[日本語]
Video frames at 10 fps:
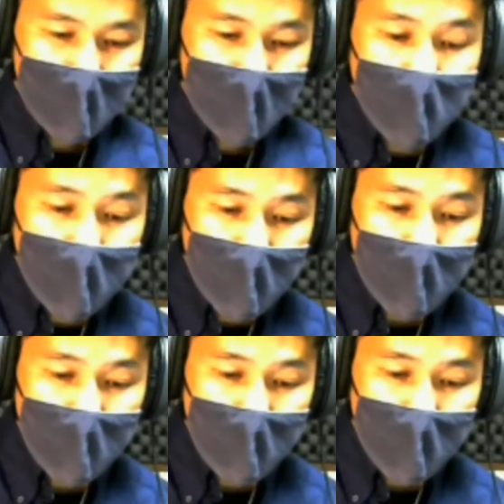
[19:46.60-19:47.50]
都
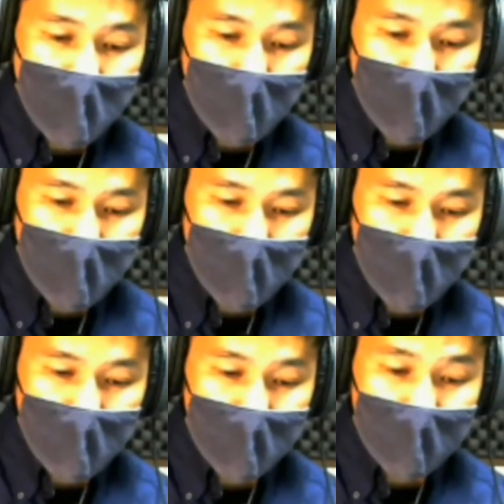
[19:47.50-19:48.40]

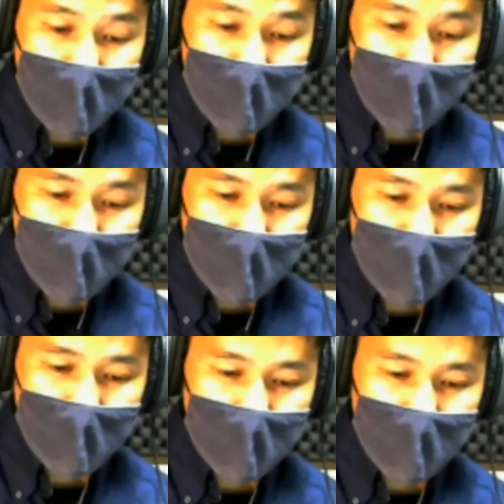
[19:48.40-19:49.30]

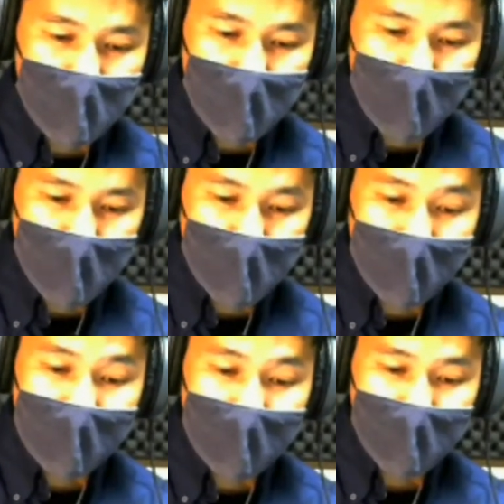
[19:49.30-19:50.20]
会の
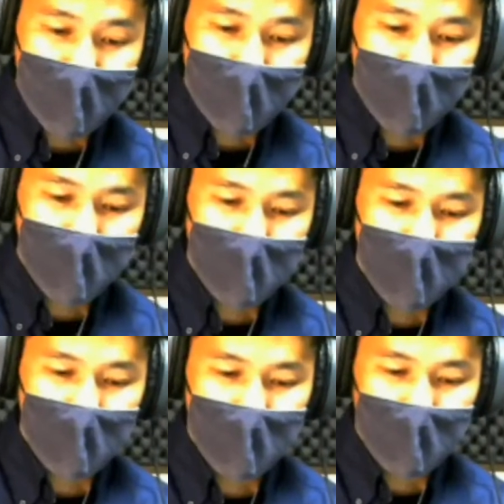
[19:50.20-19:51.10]
真
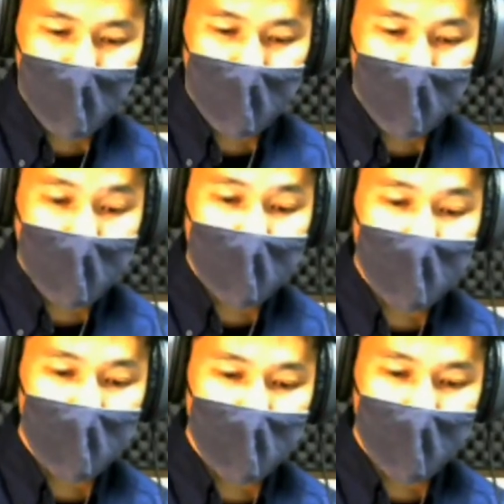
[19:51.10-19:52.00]
ん中
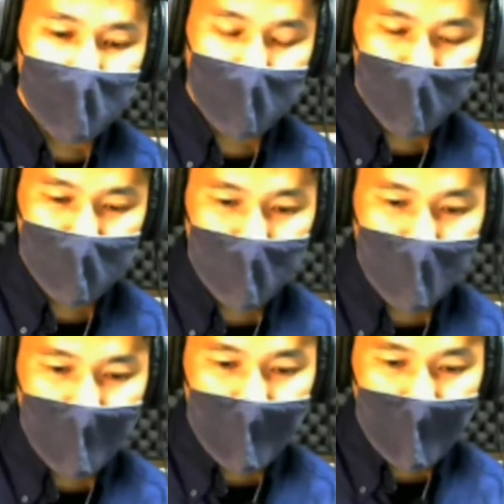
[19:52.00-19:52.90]
で
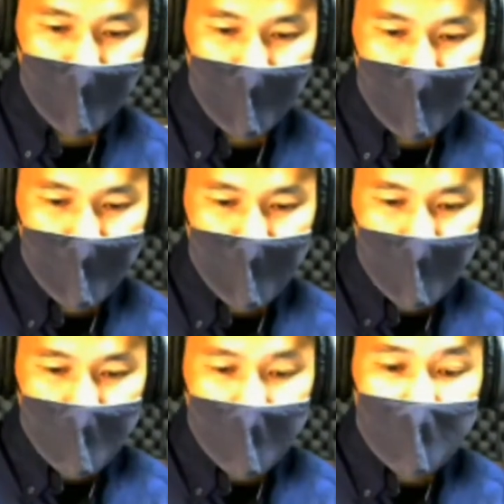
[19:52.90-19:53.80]

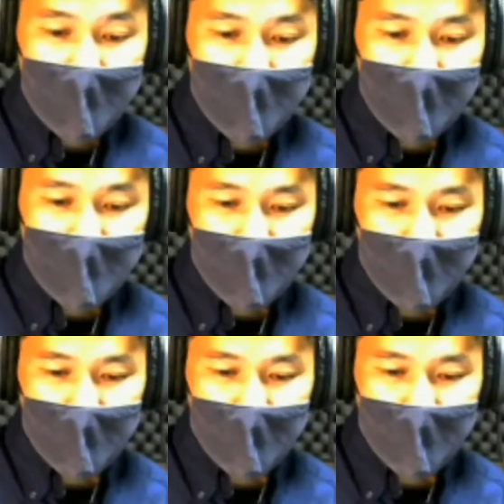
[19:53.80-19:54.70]

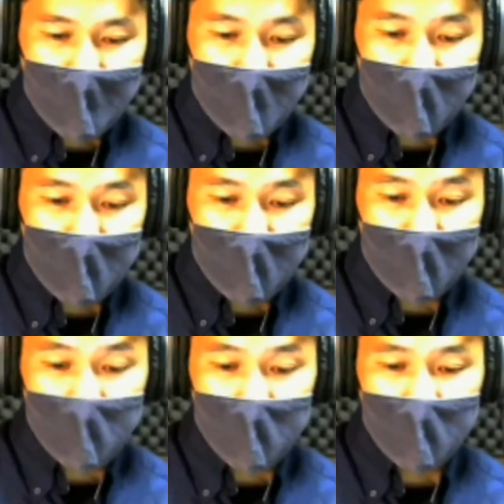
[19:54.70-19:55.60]
あな
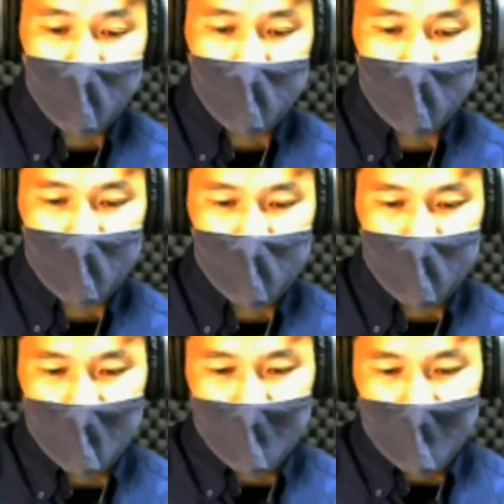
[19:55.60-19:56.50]
たに
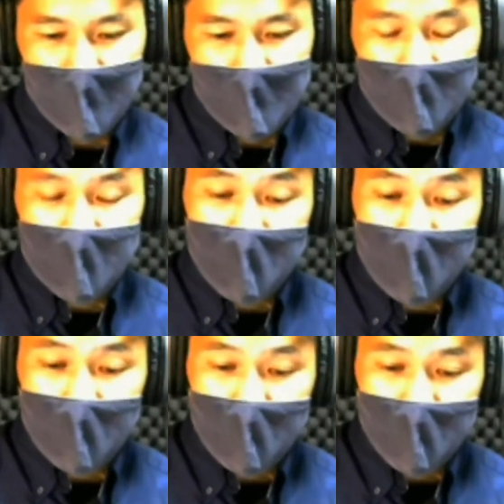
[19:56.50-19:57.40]
出会
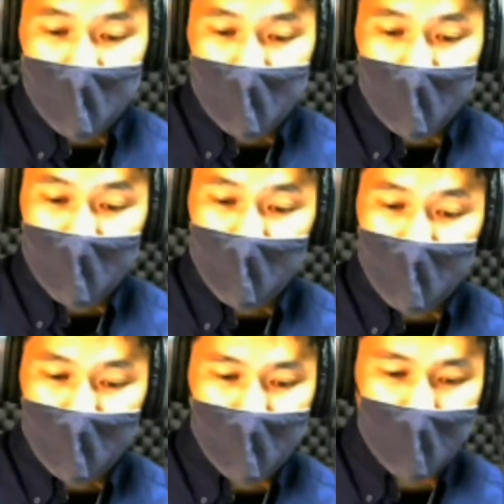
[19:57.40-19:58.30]
えた
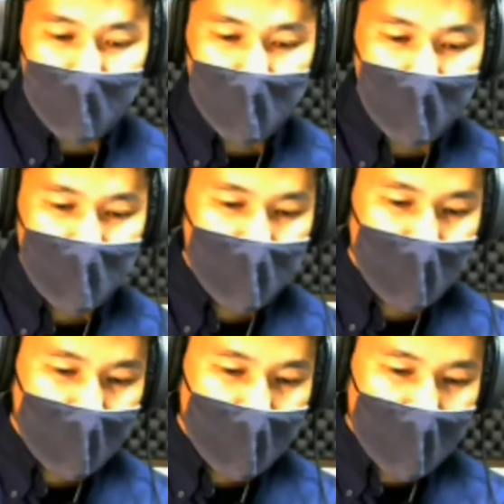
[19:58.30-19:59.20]
こと
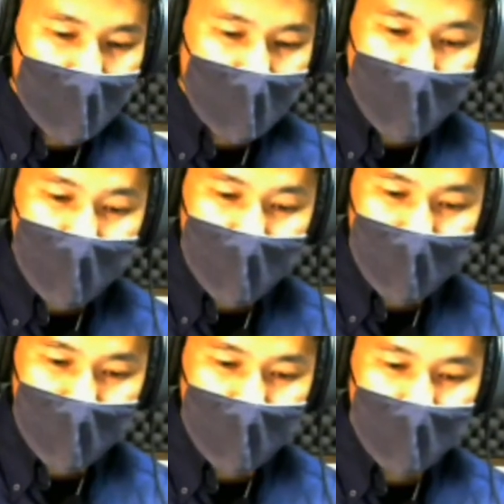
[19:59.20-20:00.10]
決
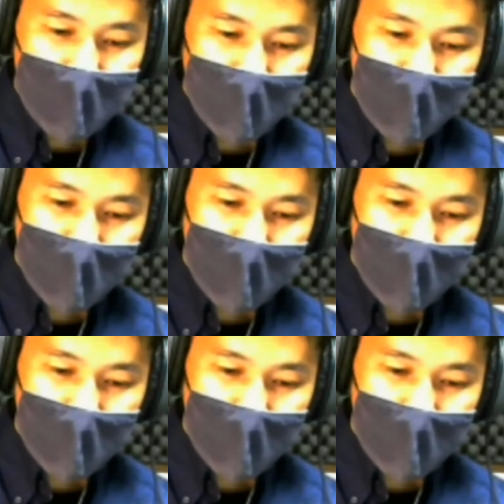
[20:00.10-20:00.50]
して